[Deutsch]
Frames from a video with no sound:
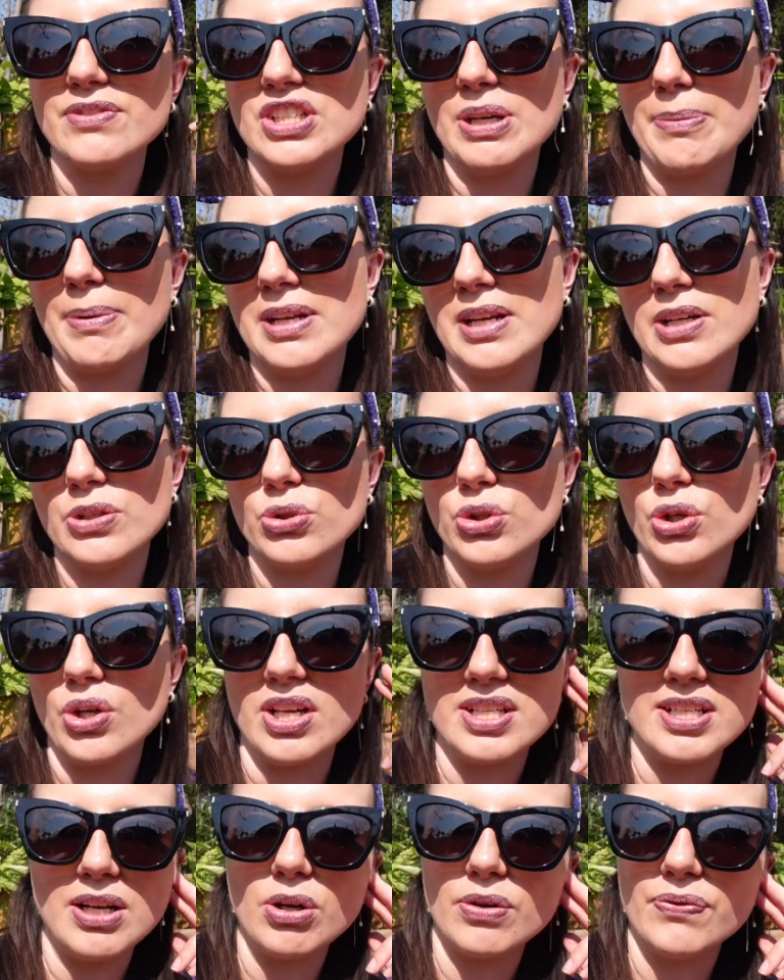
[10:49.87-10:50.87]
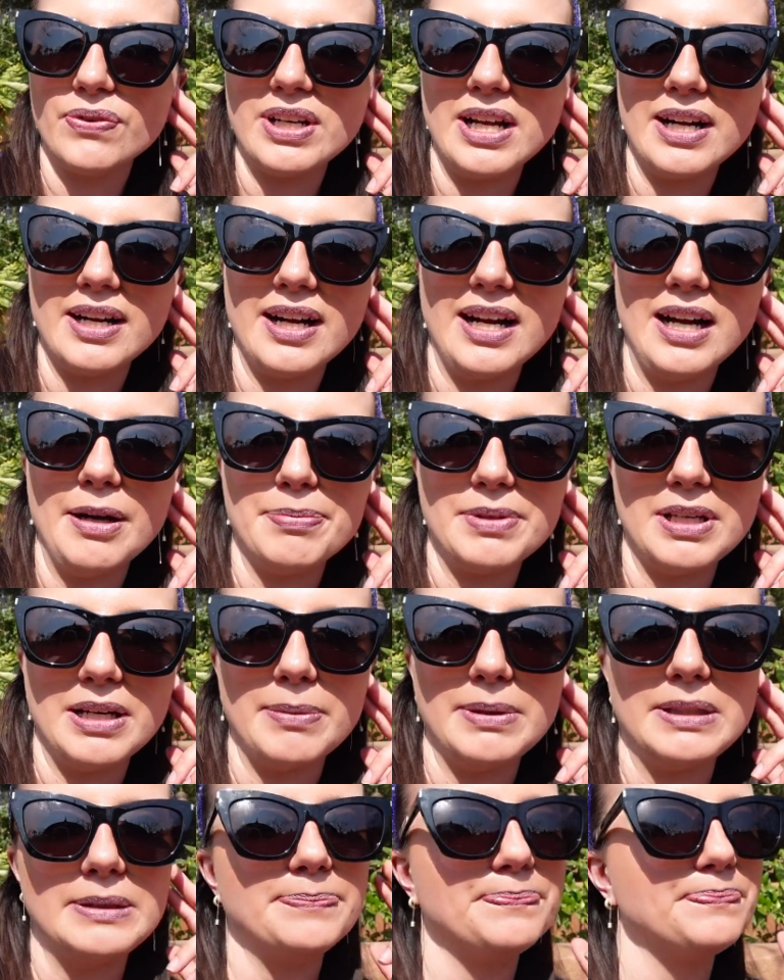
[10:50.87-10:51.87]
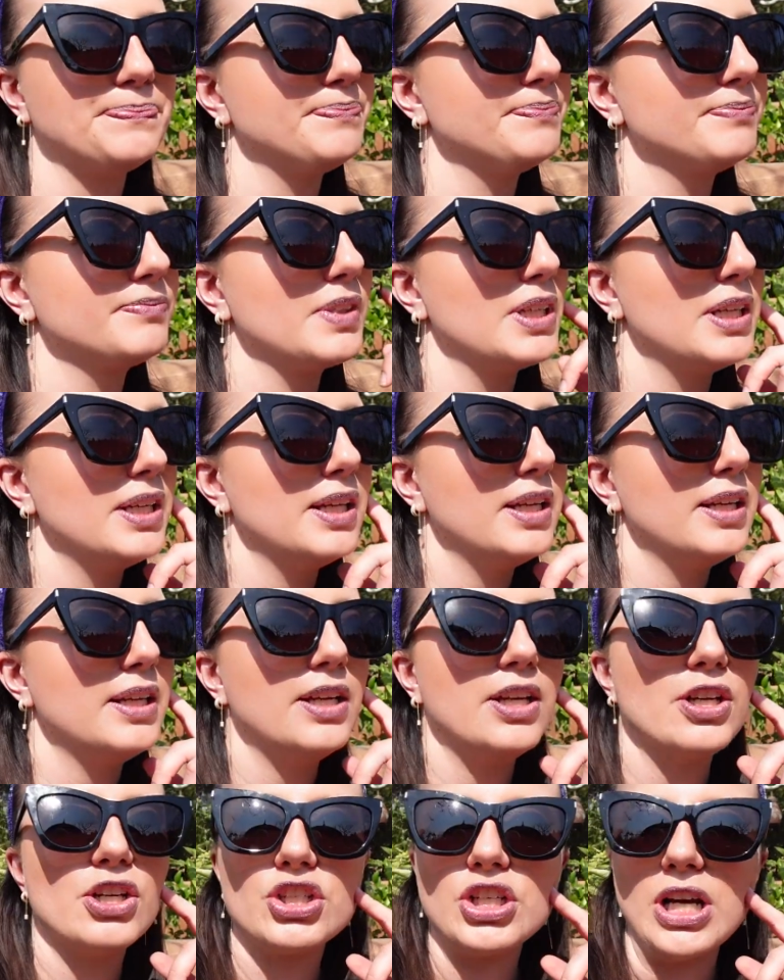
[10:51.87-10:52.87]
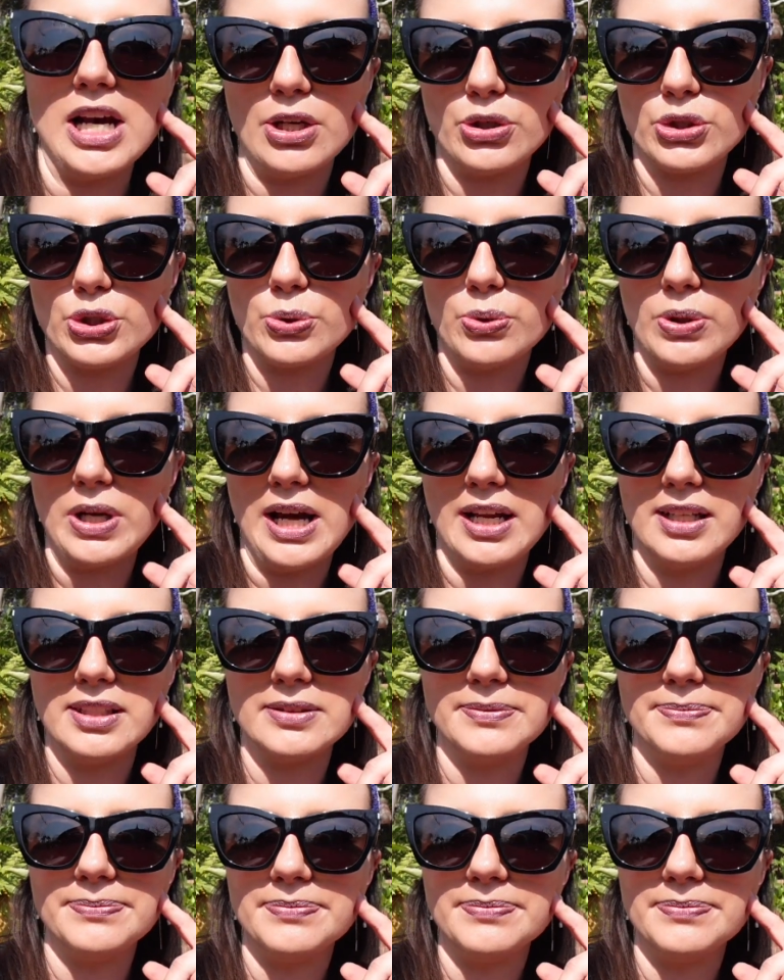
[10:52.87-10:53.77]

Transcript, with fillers: Ich habe ja natürlich das Outfit angehabt, aber schade Schokolade.